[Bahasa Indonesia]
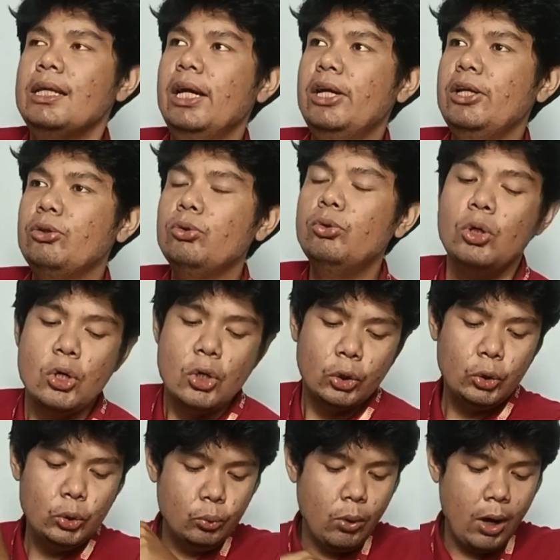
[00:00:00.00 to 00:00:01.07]
yaitu
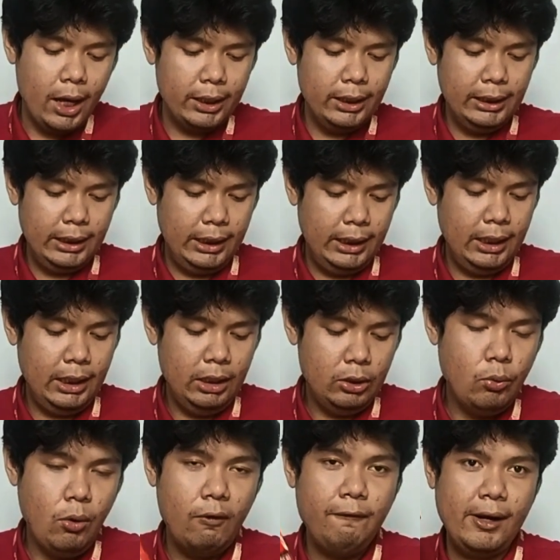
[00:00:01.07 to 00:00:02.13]
dua ini,
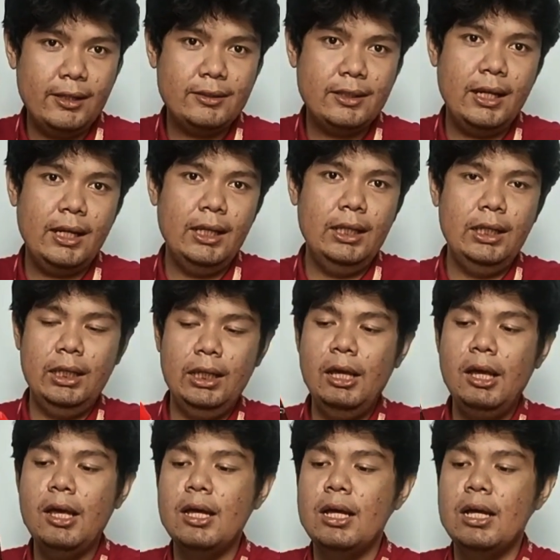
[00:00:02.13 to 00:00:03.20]
dua fresh care
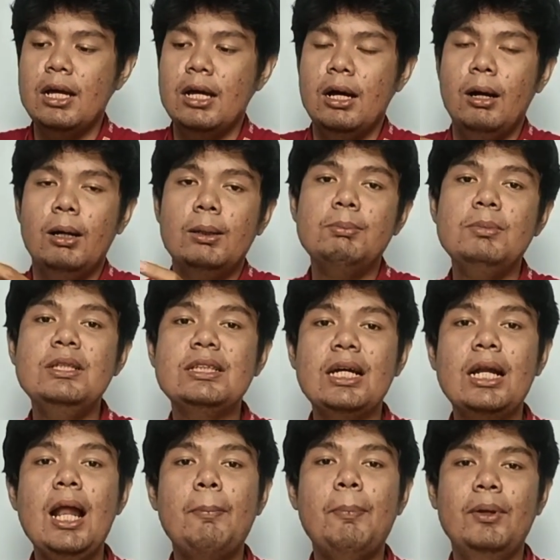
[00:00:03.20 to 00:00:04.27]
ini
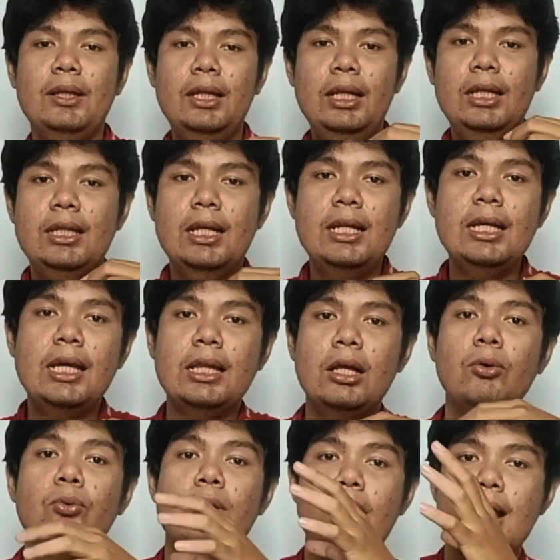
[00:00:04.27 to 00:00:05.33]
bisa dapat ini. Jadi
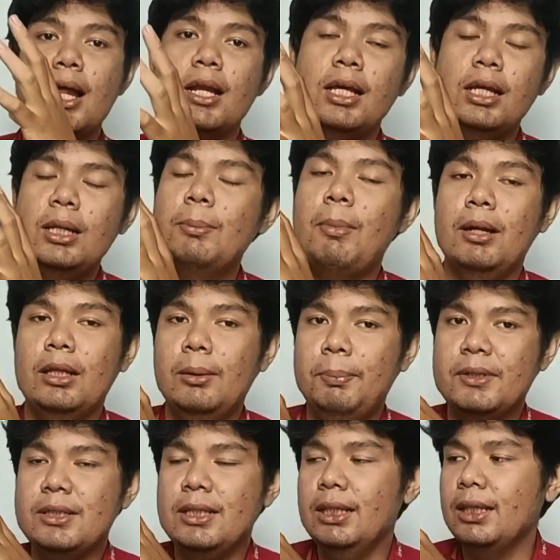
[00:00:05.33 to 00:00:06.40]
kita udah ada nih di
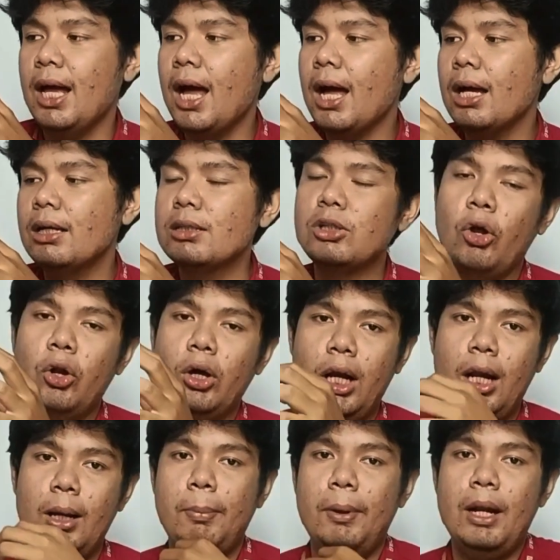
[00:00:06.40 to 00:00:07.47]
marketplace kita. Kalau
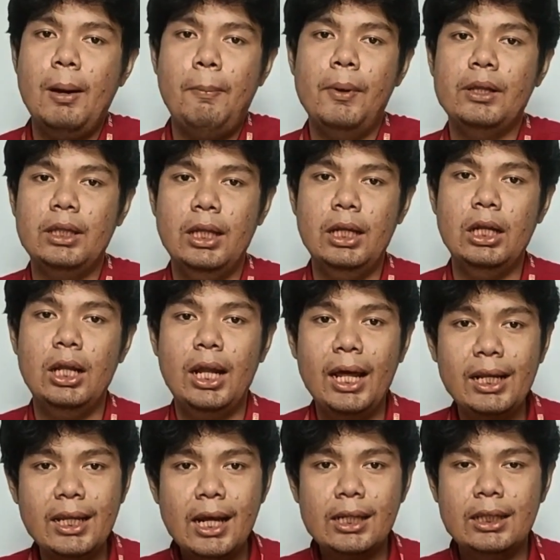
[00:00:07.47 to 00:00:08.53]
kalian pengen dapetin
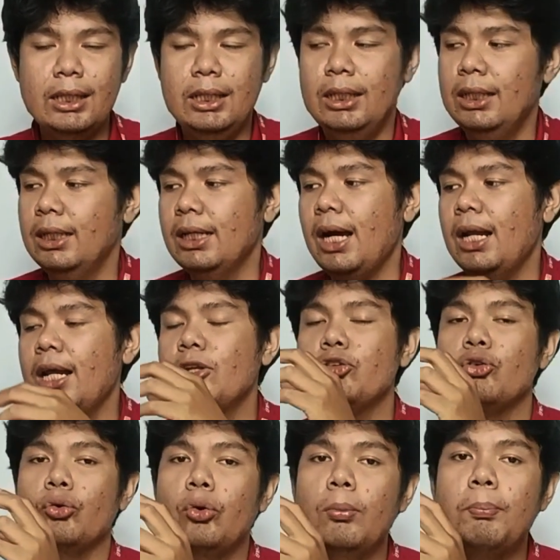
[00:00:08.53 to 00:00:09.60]
lanyard ini, kalian
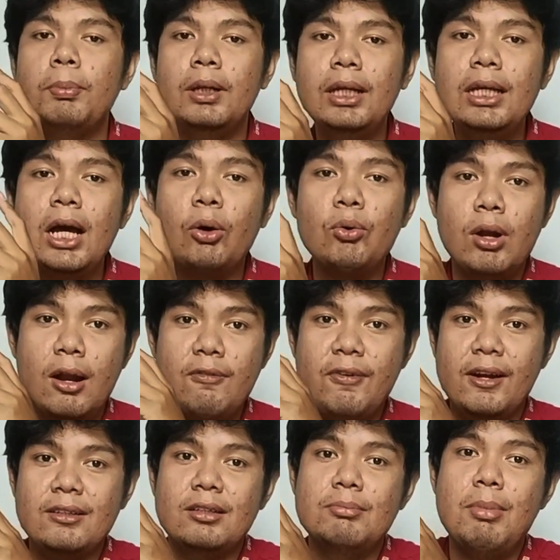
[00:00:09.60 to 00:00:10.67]
cukup beli yang udah ada
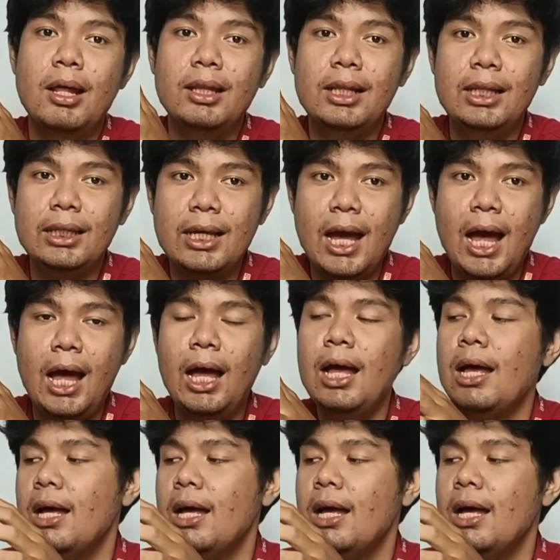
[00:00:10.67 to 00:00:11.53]
versi bundlingnya.